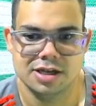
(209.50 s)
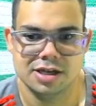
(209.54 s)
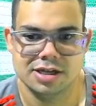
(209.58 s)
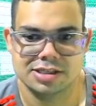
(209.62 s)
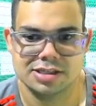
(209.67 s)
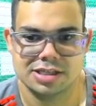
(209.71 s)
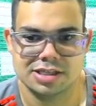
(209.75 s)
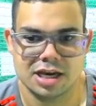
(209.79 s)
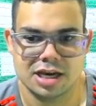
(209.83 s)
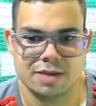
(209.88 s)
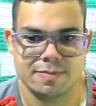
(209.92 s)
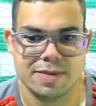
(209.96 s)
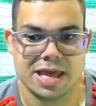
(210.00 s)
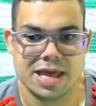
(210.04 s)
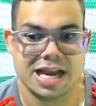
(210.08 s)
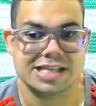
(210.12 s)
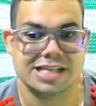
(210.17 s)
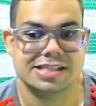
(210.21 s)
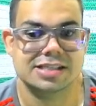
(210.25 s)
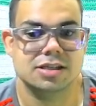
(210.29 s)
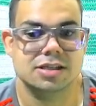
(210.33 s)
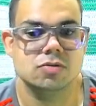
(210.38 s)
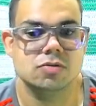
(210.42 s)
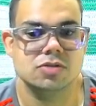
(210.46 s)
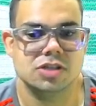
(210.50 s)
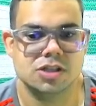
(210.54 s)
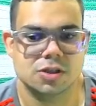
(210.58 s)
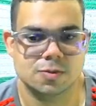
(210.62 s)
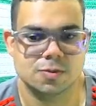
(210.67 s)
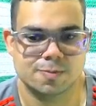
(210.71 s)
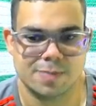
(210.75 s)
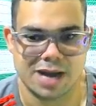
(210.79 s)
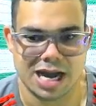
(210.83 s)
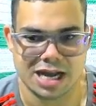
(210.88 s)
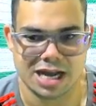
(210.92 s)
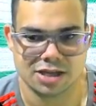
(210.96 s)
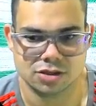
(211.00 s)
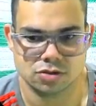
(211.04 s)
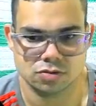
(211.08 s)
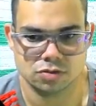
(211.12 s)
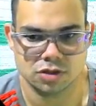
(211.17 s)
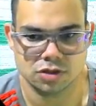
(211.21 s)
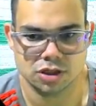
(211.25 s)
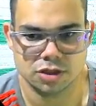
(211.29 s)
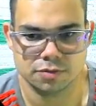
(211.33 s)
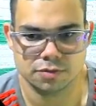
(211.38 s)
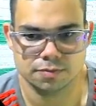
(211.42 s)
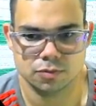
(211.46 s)
essa liberação de espaço,
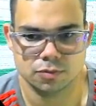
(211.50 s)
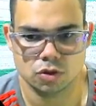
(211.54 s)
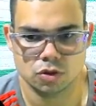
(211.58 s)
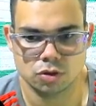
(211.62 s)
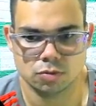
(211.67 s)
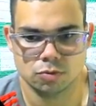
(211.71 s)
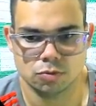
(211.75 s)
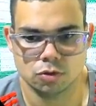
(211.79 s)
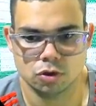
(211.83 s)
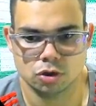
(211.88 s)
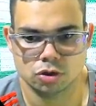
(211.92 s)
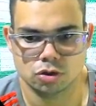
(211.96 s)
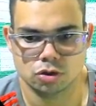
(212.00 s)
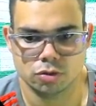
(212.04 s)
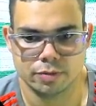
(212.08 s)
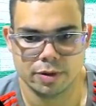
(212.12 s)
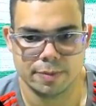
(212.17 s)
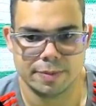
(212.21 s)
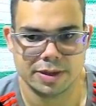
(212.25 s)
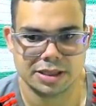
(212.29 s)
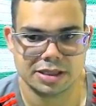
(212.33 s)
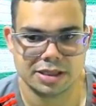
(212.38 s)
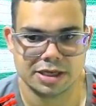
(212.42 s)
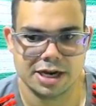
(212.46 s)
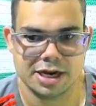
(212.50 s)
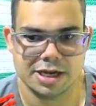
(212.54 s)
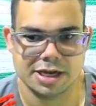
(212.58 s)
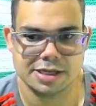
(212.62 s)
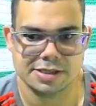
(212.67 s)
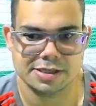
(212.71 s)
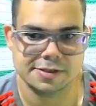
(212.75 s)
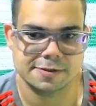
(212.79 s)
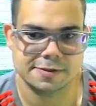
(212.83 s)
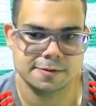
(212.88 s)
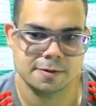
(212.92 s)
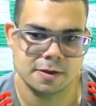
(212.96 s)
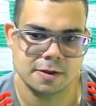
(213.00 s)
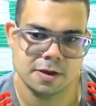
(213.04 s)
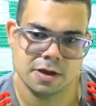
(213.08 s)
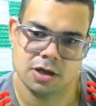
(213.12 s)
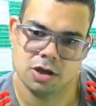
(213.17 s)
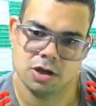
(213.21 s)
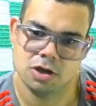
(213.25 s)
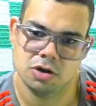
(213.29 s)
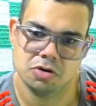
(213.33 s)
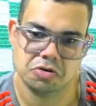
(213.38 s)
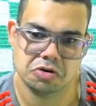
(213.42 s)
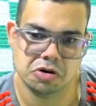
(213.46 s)
né? Tomou, tomei para trás.
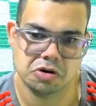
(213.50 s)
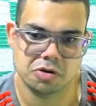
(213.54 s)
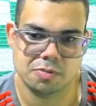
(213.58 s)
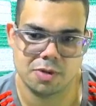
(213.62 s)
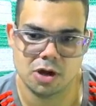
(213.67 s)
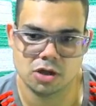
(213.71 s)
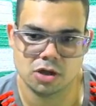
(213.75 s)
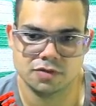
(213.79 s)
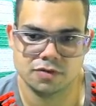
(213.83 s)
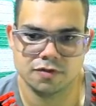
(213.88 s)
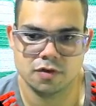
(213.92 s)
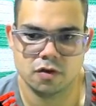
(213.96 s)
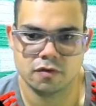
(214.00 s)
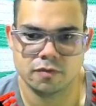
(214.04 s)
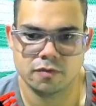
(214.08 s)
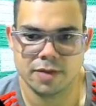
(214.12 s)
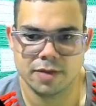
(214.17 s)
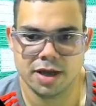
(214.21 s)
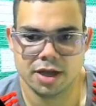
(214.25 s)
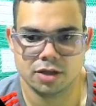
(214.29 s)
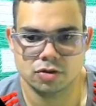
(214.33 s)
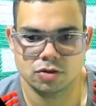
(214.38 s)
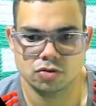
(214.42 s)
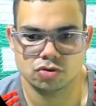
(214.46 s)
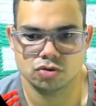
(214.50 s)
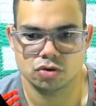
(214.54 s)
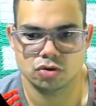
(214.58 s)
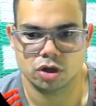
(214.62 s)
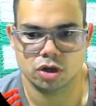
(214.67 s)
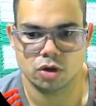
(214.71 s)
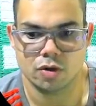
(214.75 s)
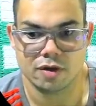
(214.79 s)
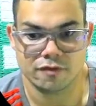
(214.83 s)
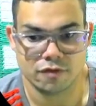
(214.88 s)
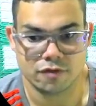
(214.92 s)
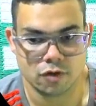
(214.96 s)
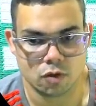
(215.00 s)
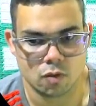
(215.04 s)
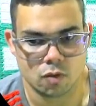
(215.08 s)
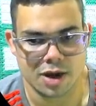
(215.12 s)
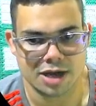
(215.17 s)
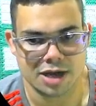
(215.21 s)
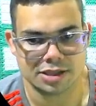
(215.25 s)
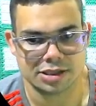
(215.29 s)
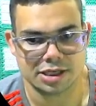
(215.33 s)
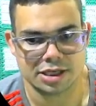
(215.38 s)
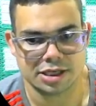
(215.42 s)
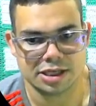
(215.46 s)
Normal desenvolvimento, joguei o
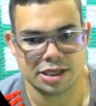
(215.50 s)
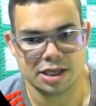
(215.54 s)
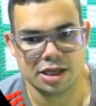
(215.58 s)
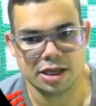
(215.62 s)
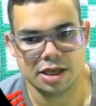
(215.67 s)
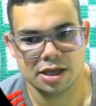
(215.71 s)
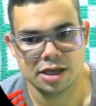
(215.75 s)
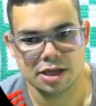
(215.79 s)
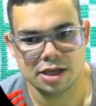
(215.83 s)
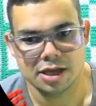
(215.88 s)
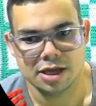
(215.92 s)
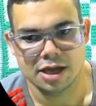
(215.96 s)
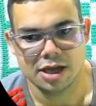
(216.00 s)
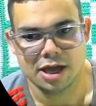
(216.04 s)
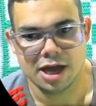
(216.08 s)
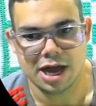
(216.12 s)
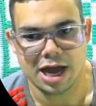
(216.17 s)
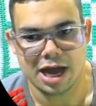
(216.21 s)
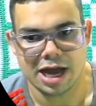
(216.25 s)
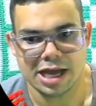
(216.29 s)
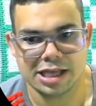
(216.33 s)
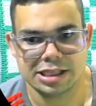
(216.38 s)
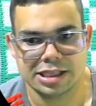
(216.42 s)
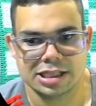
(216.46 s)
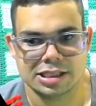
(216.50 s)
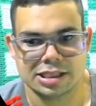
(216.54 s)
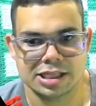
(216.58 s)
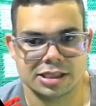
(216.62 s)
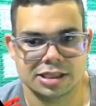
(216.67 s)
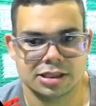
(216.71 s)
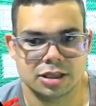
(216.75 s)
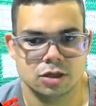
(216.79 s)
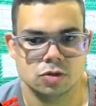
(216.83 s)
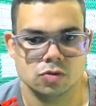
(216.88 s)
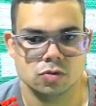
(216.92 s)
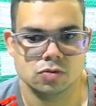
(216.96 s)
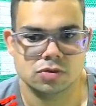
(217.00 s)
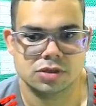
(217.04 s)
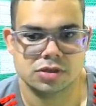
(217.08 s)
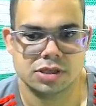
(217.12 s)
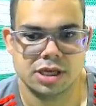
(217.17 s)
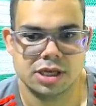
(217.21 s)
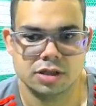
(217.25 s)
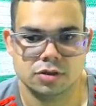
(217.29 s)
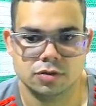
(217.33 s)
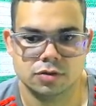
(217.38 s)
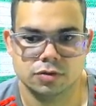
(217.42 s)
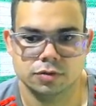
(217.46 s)
F4 aqui, ainda tentando um
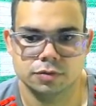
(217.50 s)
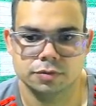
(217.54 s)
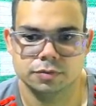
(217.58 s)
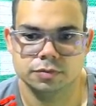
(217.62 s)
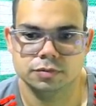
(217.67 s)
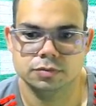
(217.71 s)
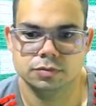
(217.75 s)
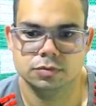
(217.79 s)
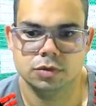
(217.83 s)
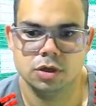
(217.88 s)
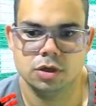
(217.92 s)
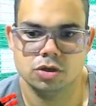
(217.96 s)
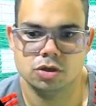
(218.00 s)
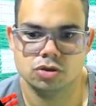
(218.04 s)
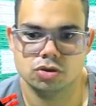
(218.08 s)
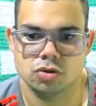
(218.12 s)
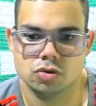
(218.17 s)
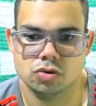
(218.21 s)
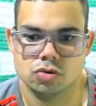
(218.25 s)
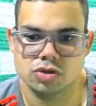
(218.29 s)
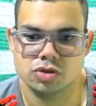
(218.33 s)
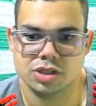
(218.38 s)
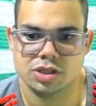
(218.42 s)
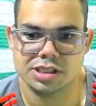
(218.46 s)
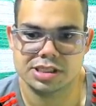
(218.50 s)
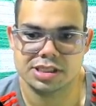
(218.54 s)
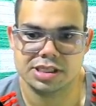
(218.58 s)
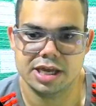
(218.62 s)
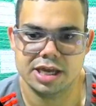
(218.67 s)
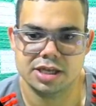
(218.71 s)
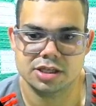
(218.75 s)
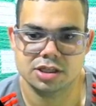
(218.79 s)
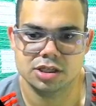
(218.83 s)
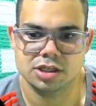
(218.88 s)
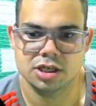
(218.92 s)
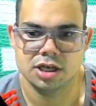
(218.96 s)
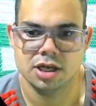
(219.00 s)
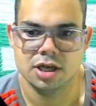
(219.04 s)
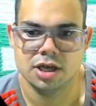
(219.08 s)
centro. Ele jogou o G7